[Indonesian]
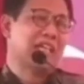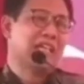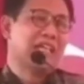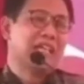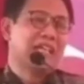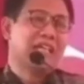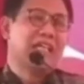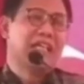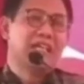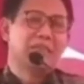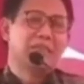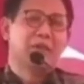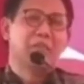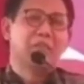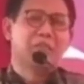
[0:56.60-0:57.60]
Ini
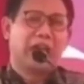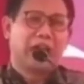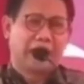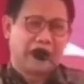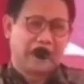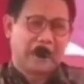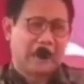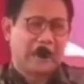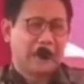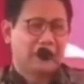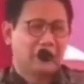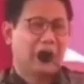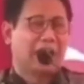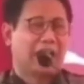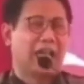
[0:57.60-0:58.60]
memudahkan
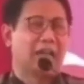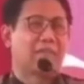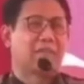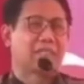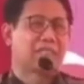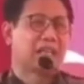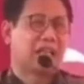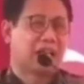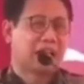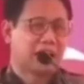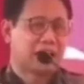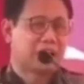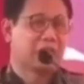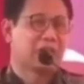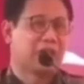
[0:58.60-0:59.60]
warga
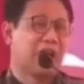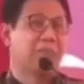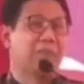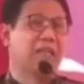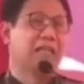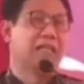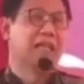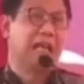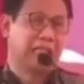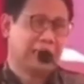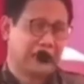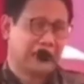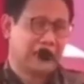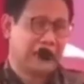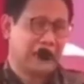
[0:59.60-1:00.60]
masyarakat juga melihat
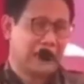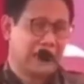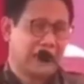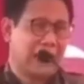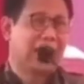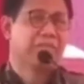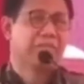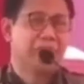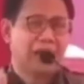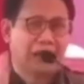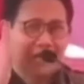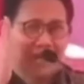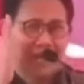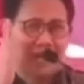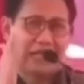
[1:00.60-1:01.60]

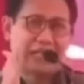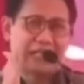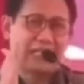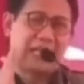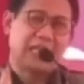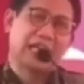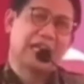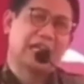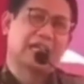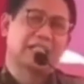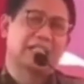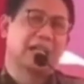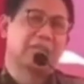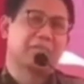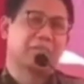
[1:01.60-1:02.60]
apakah rencana
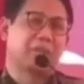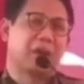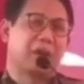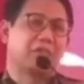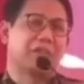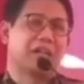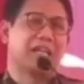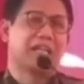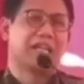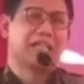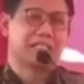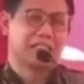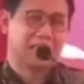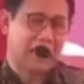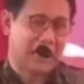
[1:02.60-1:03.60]
kerja pembangunan desa